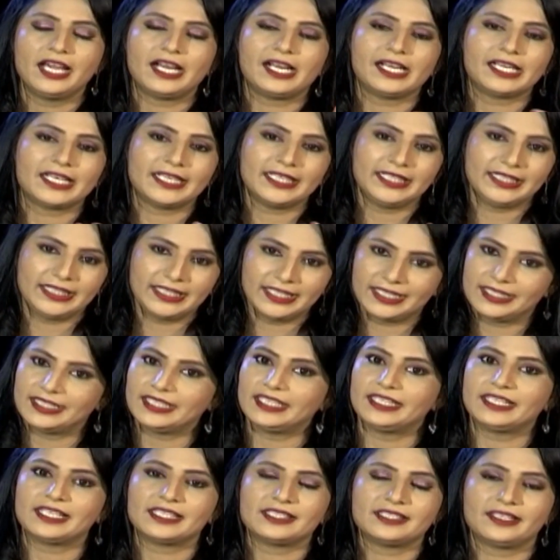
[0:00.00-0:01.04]
అక్కడ
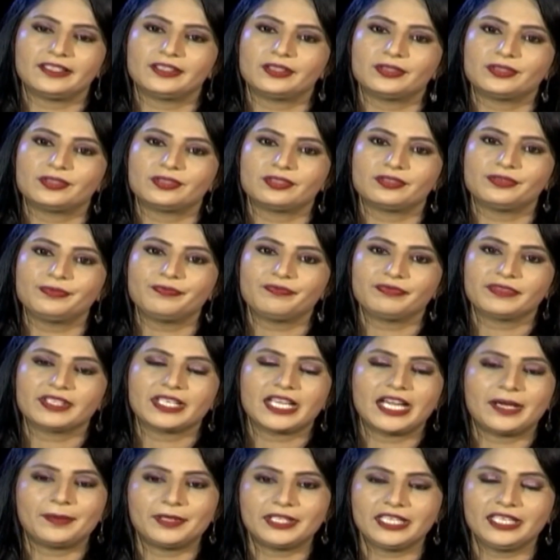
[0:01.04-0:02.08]
ఏదైనా జరగచ్చు
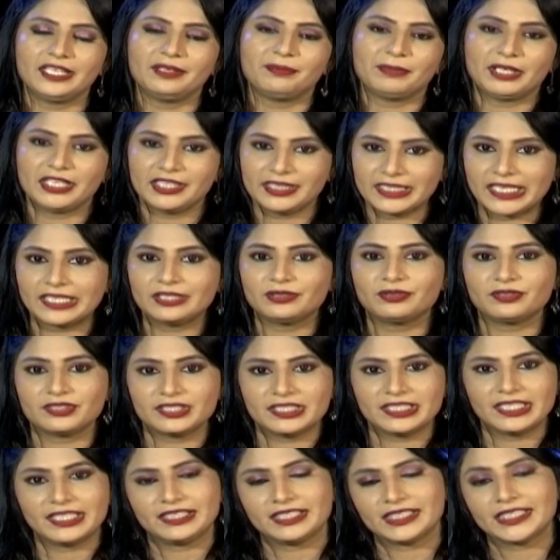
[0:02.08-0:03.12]
కాబట్టి మనం దాని
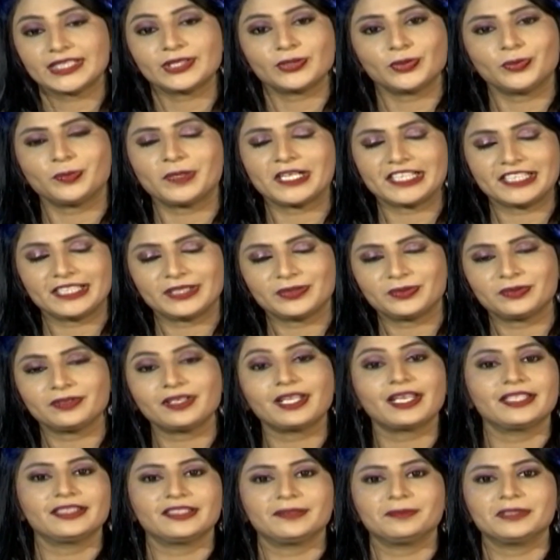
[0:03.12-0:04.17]
గురించి ఎంత తక్కువ మాట్లాడుకుంటే
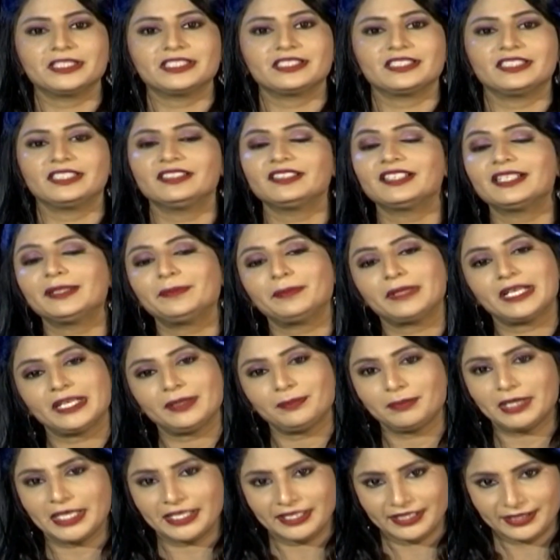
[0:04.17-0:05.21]
అంత మంచిది ఎందుకంటే మనం
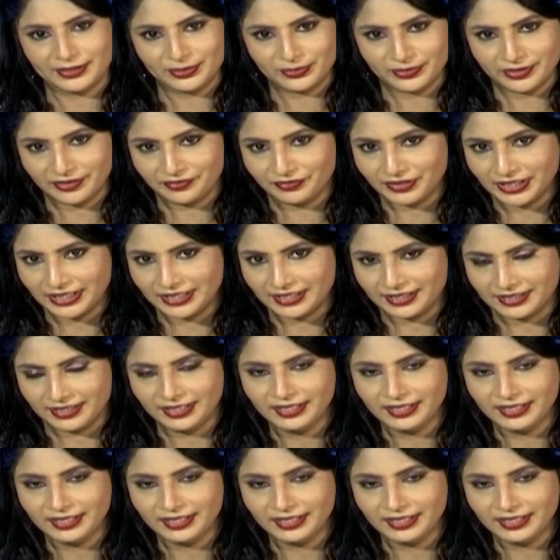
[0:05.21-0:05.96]
మాట్లాడుకోవడం వల్ల